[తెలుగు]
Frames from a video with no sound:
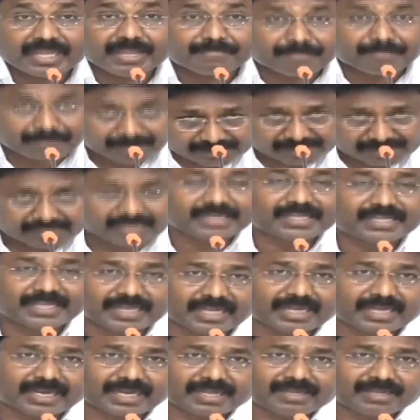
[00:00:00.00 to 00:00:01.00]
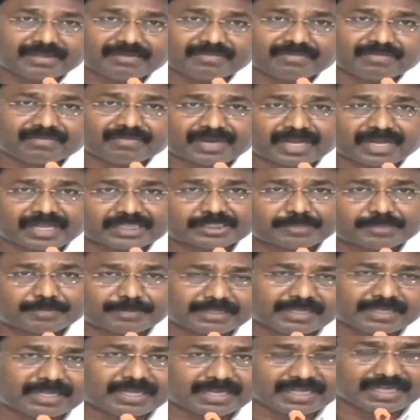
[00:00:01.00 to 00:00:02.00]
ఈ ప్రశ్నలకిన
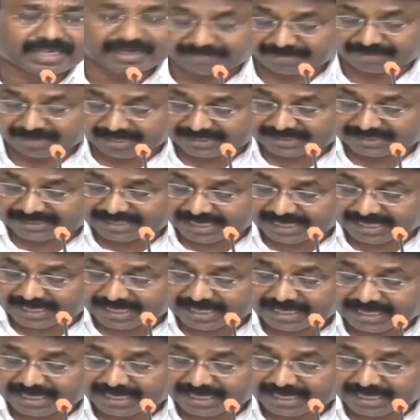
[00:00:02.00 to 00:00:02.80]
రాష్ట్రపతి గారికి వేస్తే